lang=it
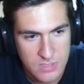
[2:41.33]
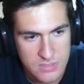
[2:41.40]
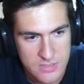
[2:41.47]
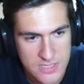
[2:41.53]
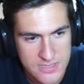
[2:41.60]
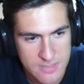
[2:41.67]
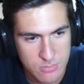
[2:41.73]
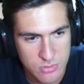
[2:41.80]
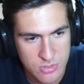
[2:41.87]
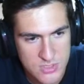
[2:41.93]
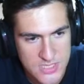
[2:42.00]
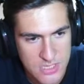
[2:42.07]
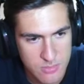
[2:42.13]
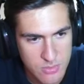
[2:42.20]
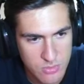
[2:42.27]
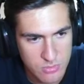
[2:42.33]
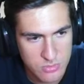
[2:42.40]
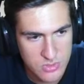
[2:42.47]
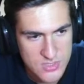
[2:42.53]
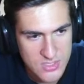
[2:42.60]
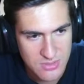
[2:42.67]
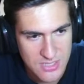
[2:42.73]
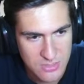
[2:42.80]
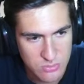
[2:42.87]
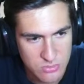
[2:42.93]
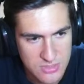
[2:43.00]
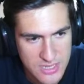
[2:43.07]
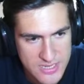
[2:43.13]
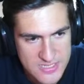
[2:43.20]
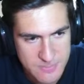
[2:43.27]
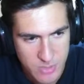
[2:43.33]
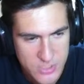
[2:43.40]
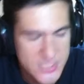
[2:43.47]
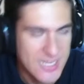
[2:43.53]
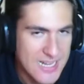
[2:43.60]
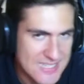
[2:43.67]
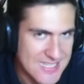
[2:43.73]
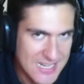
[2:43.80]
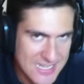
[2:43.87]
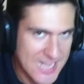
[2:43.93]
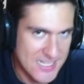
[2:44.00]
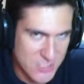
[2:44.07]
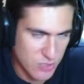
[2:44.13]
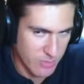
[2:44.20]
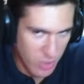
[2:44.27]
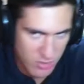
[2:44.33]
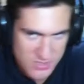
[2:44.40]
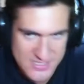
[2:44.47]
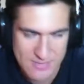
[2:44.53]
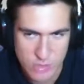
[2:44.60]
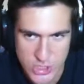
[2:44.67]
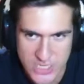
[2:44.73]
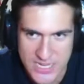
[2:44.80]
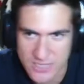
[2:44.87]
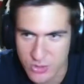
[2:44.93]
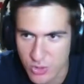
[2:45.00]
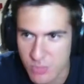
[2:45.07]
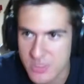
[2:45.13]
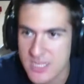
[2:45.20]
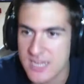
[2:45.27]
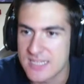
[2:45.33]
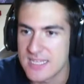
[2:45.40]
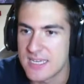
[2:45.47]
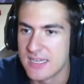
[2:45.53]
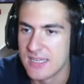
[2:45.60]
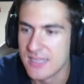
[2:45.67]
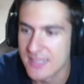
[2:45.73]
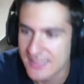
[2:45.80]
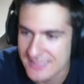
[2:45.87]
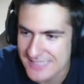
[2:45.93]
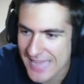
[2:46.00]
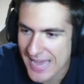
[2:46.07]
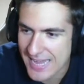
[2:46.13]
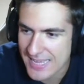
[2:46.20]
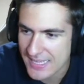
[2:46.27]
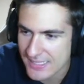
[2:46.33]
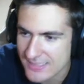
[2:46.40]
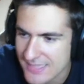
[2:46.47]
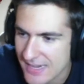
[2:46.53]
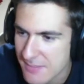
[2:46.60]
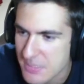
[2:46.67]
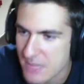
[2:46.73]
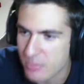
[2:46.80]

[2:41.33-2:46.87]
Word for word: nel 3.0 più 1.0 danno tutte le risposte. Grazie al cazzo, però stavo cercando, come dire, di dare delle mie